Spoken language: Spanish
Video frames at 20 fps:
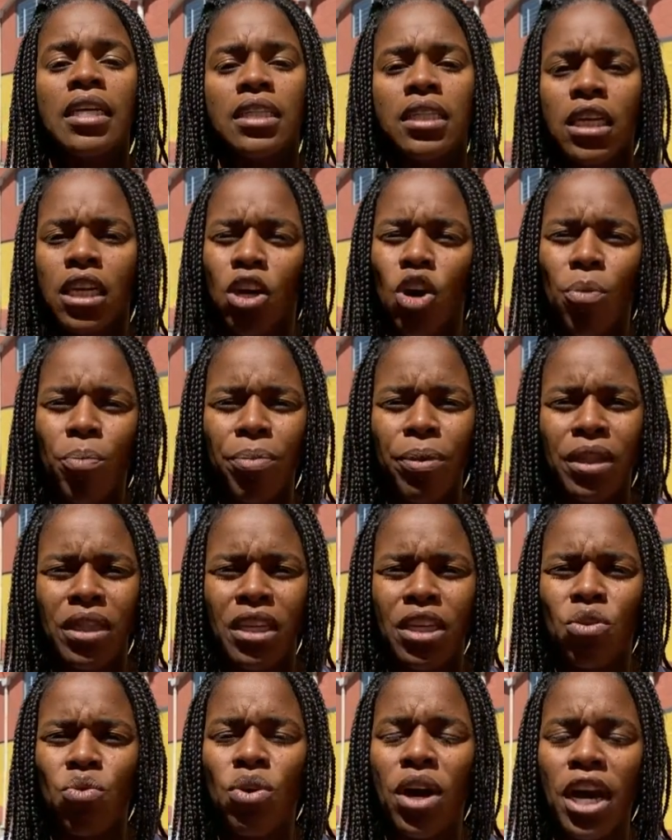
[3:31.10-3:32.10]
Sí,
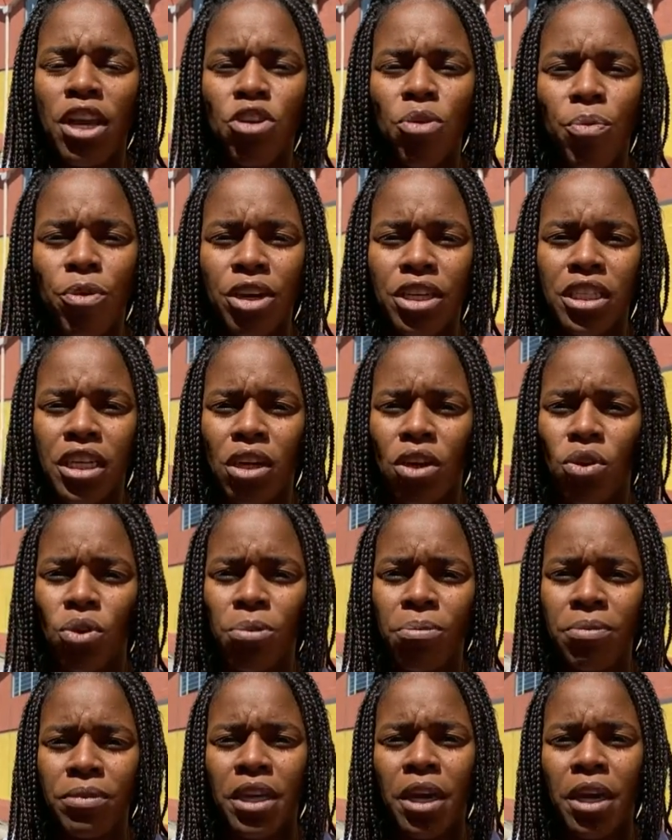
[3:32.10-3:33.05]
competí un año por ese club,